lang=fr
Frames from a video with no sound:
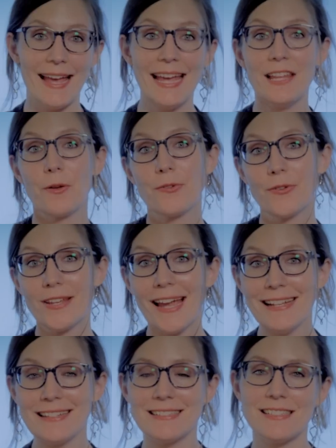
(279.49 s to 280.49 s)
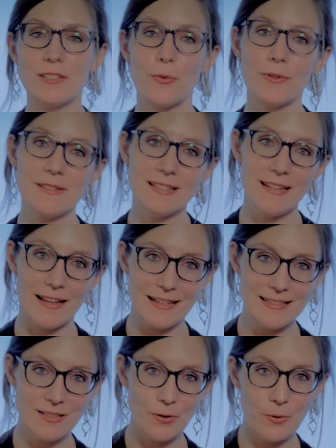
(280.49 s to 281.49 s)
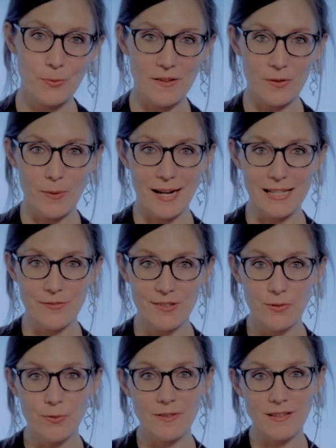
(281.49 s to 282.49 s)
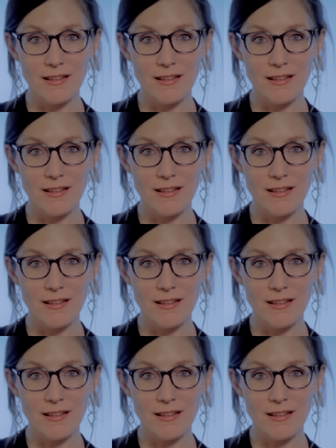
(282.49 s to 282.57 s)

Et dans ce cas, il existe aussi un risque que ça soit qualifié de